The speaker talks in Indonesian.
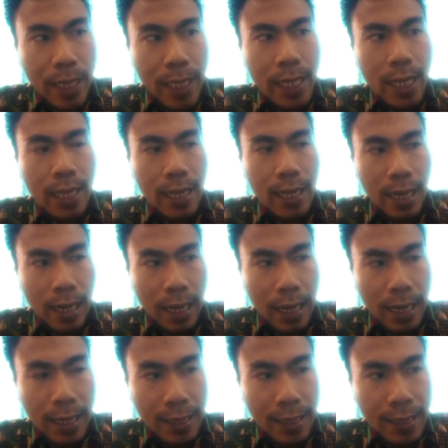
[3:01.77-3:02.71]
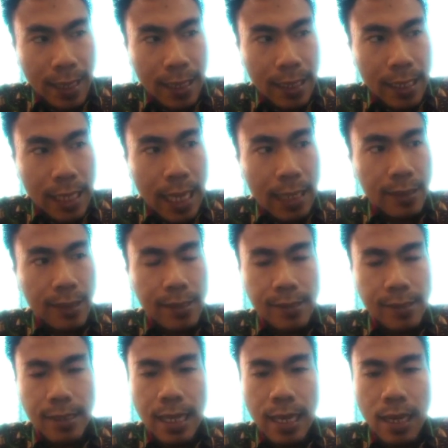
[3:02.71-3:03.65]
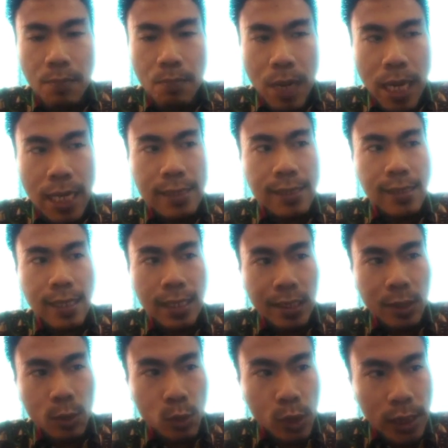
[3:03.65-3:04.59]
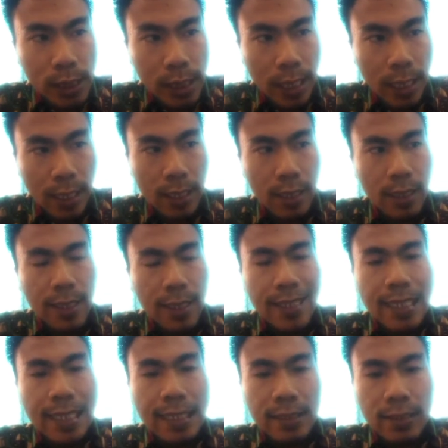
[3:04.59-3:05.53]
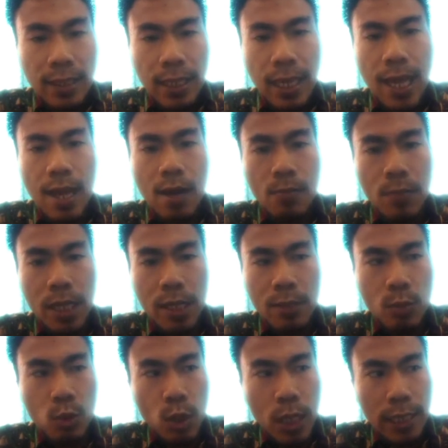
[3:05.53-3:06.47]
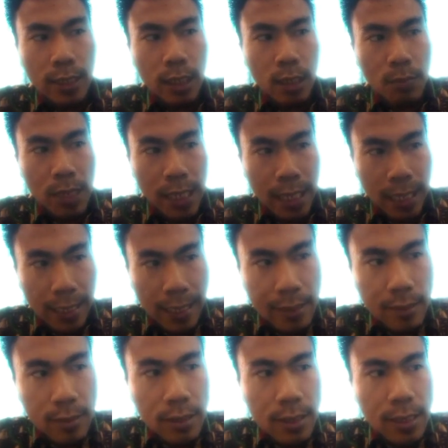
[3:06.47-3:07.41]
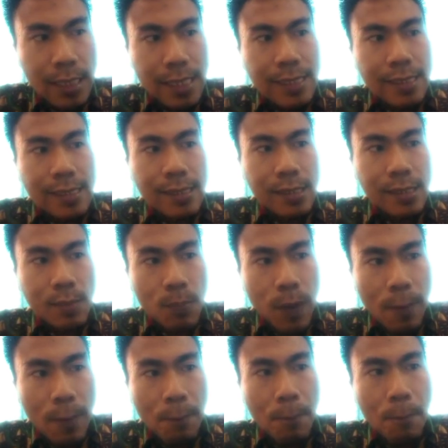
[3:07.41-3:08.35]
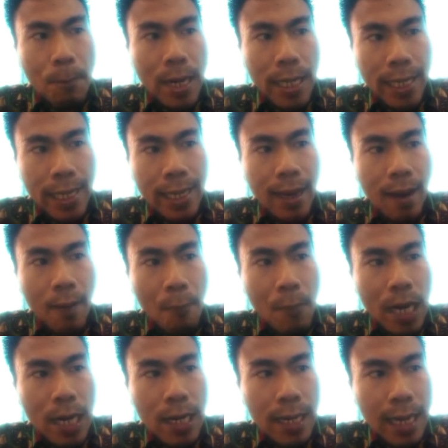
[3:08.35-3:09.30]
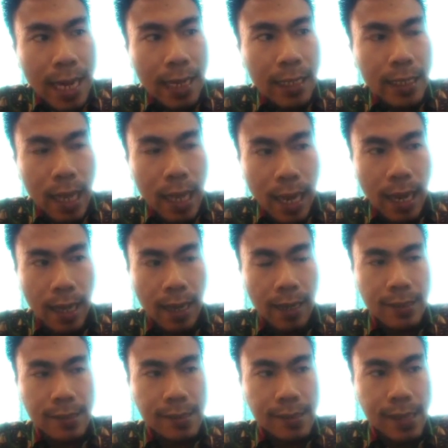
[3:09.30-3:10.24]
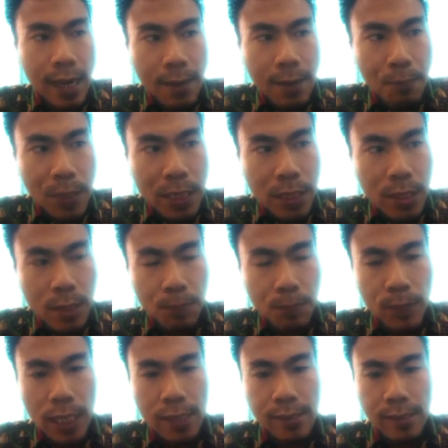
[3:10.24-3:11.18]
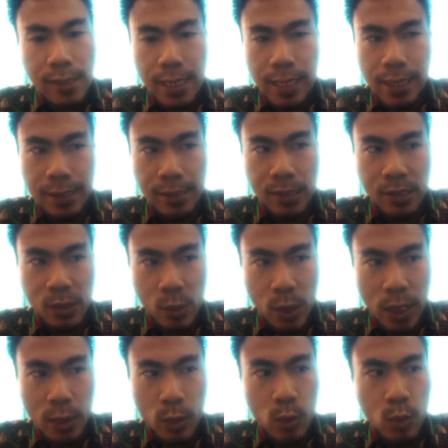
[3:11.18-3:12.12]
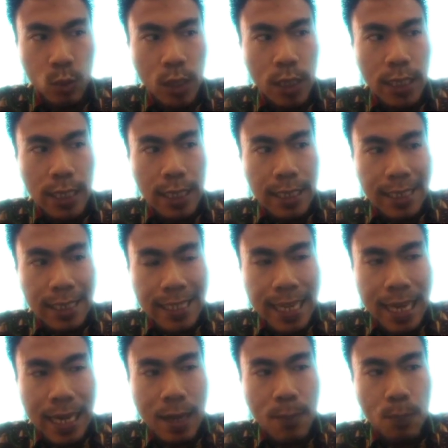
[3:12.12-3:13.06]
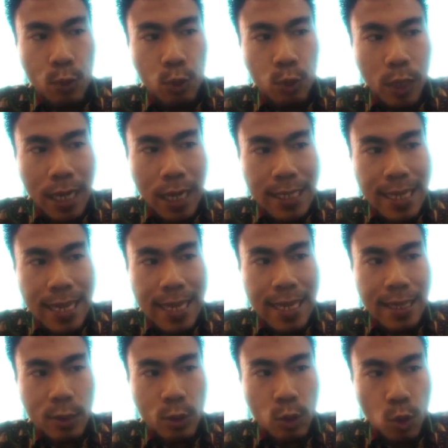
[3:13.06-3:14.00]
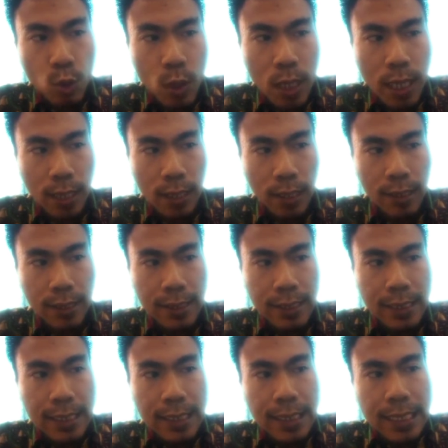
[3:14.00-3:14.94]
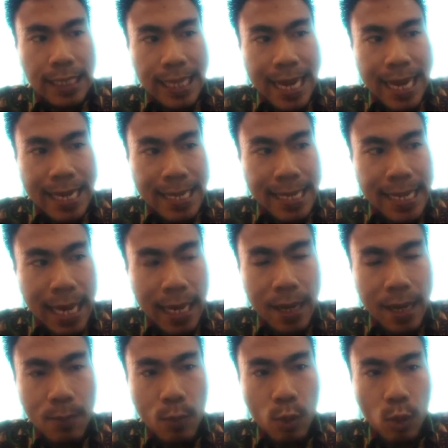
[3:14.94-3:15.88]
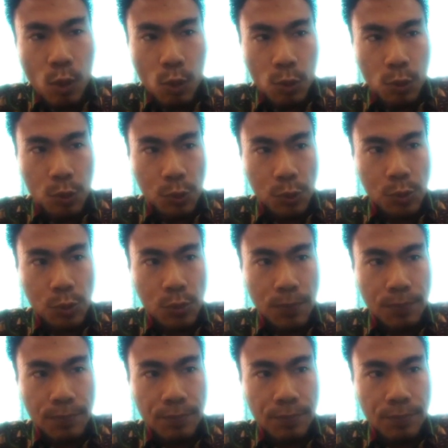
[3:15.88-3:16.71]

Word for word: mereka yang di atas segala bangsa di dunia telah menemukan kebenaran sebab mereka mengenali Allah sang pencipta segala sesuatu di dalam putranya yang tunggal dan di dalam roh kudus.